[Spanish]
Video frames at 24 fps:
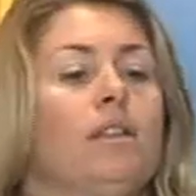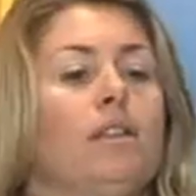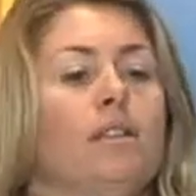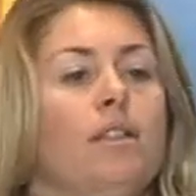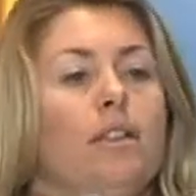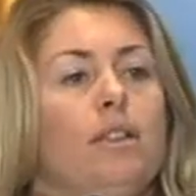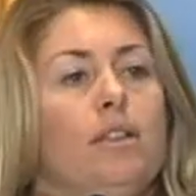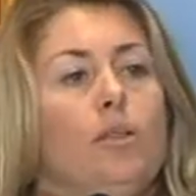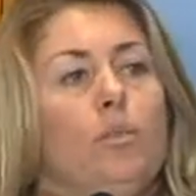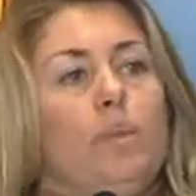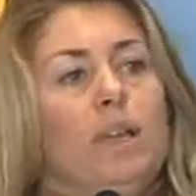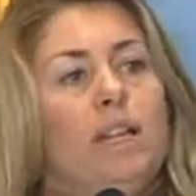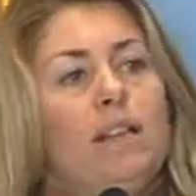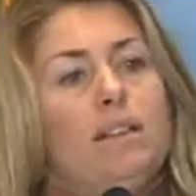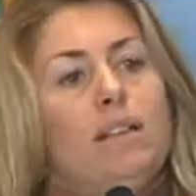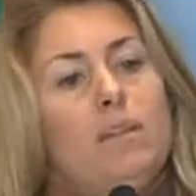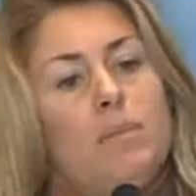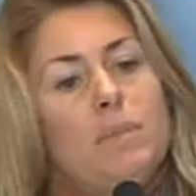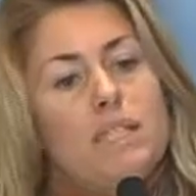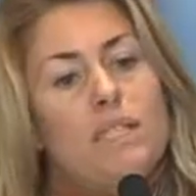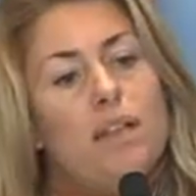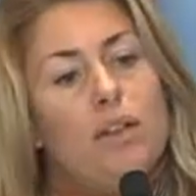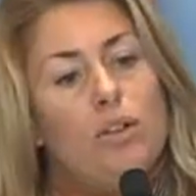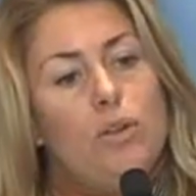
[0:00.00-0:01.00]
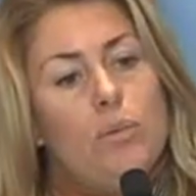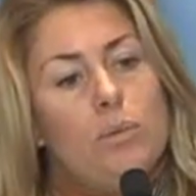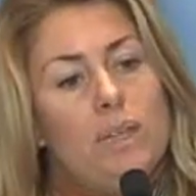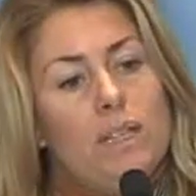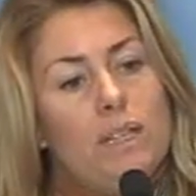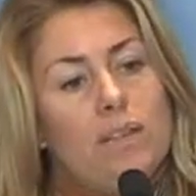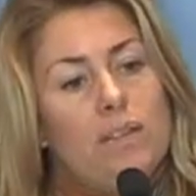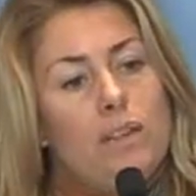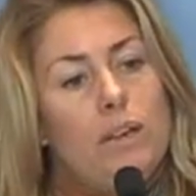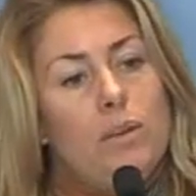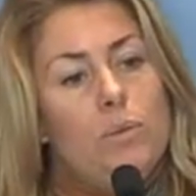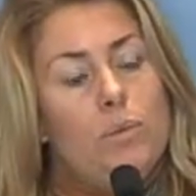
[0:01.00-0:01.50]
De esta manera, también se ha
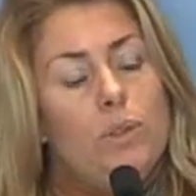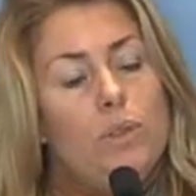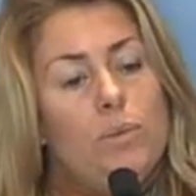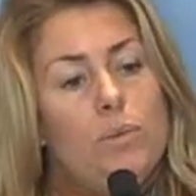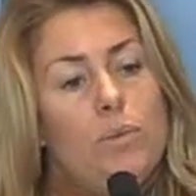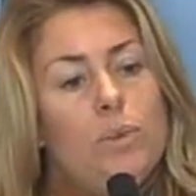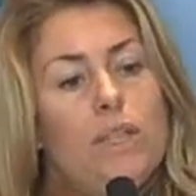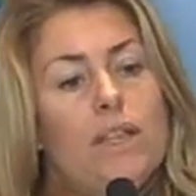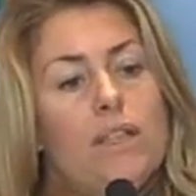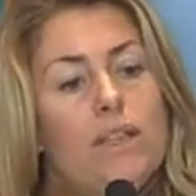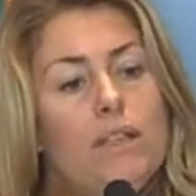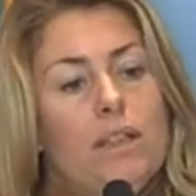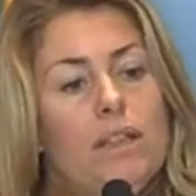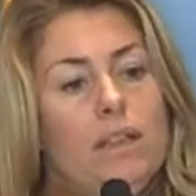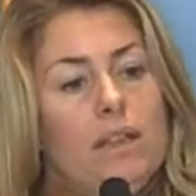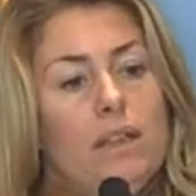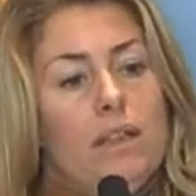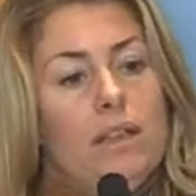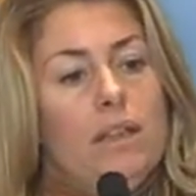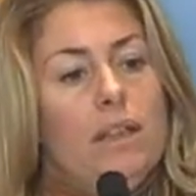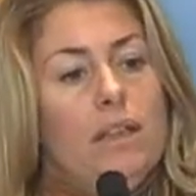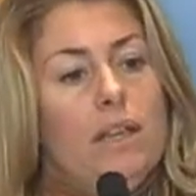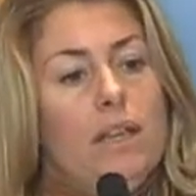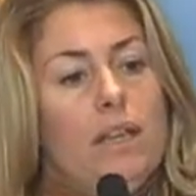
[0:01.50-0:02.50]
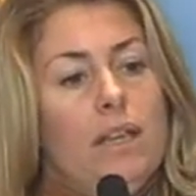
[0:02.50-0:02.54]
comentado bueno, pues que